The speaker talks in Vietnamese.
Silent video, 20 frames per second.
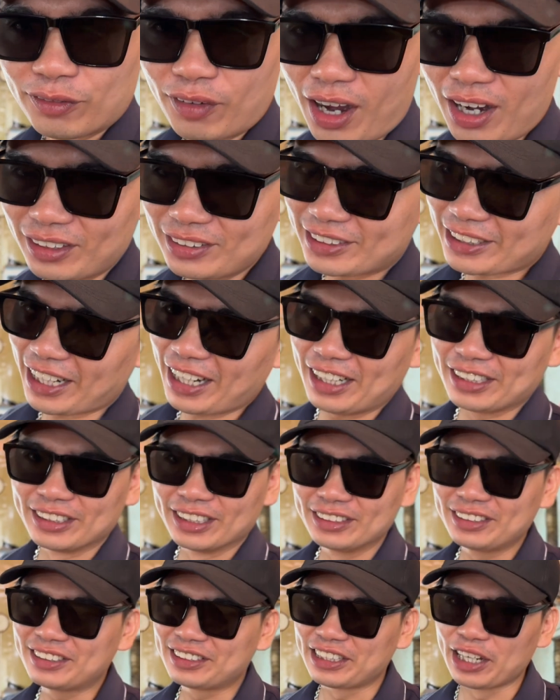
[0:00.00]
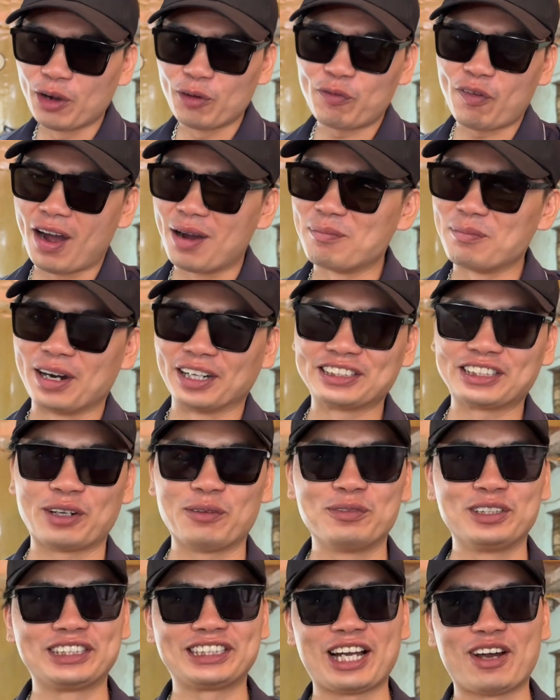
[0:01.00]
Vâng, sẽ là những siêu phẩm ở
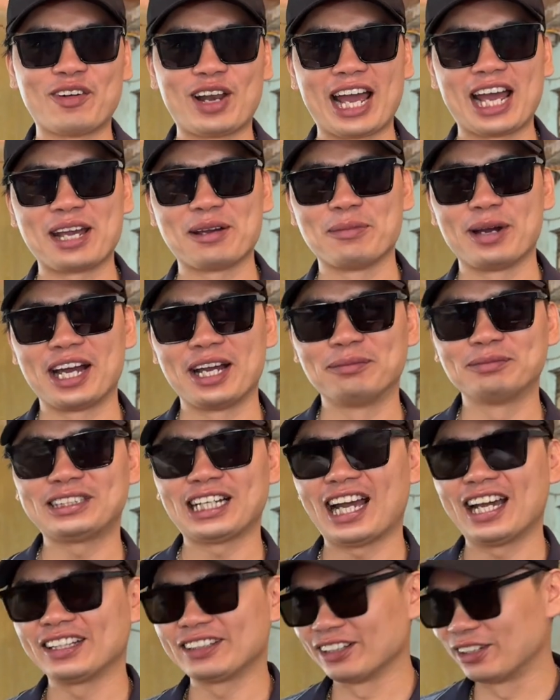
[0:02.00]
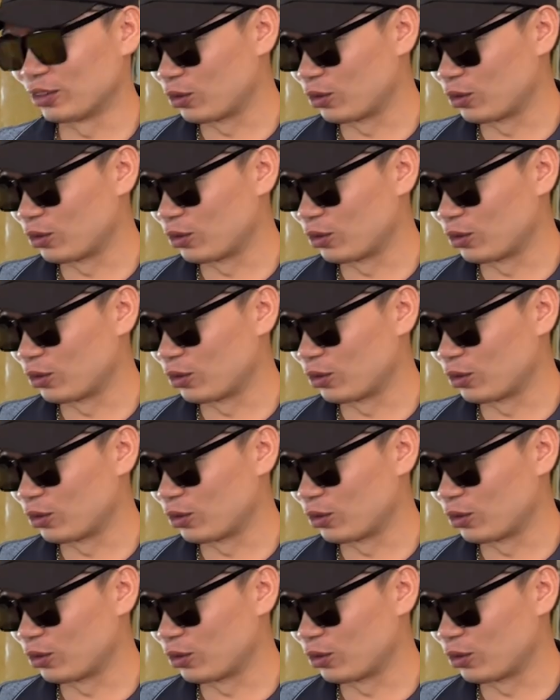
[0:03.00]
trong video này mà em trai tự